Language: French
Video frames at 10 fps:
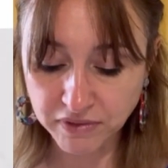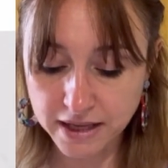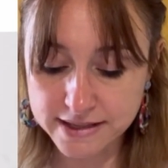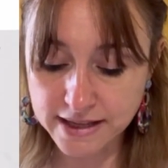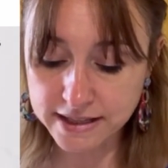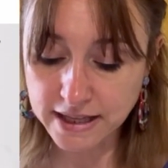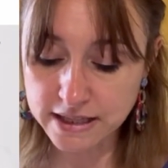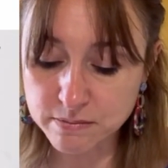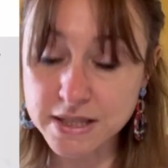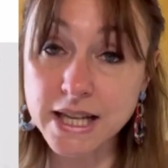Et ça aide à
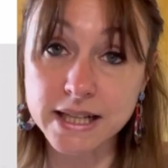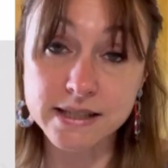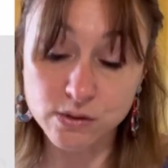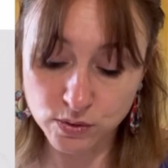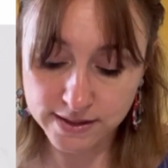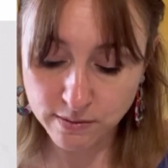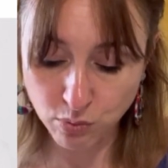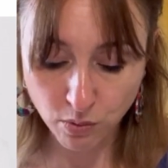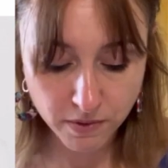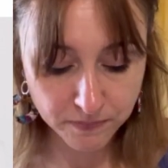éliminer l'excès de
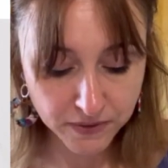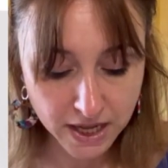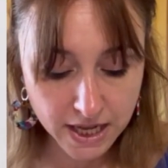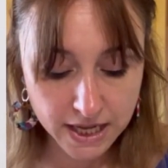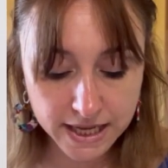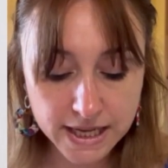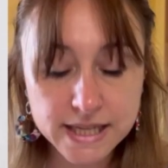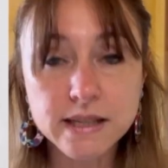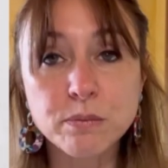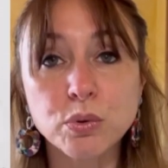sébum et
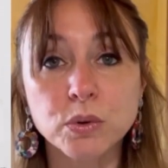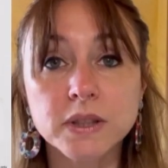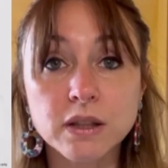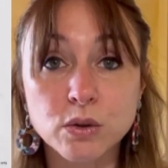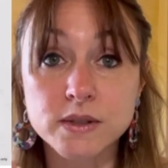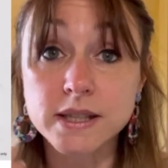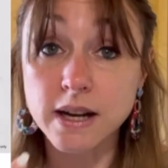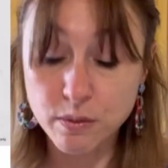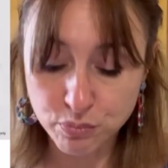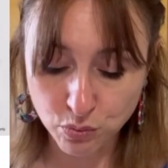les impuretés incrustées dans
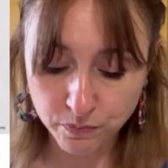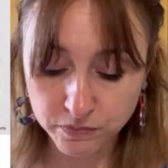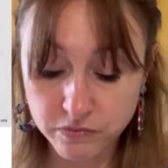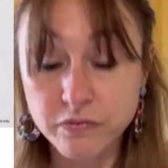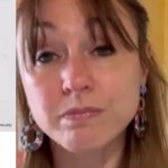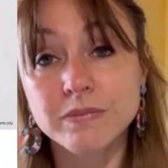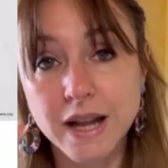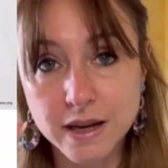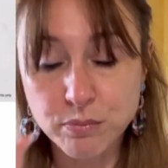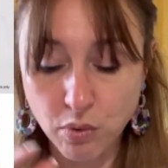la peau. Dans
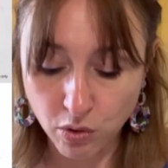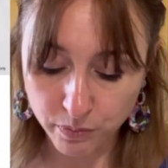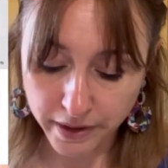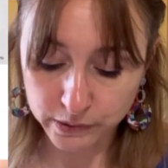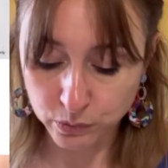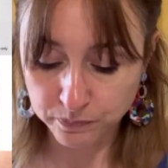les pores, pardon.